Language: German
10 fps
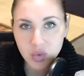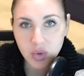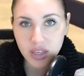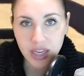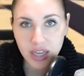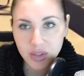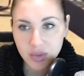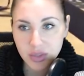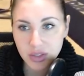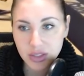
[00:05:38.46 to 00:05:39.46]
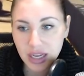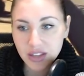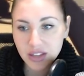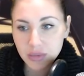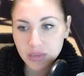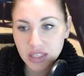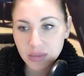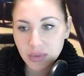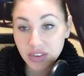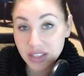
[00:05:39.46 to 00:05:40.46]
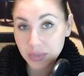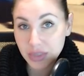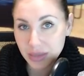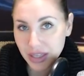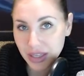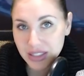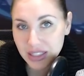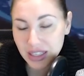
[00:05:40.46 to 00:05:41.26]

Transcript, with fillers: dazu auch gar nicht so viel zu sagen zu dem Thema. Vielleicht habt ihr da mehr zu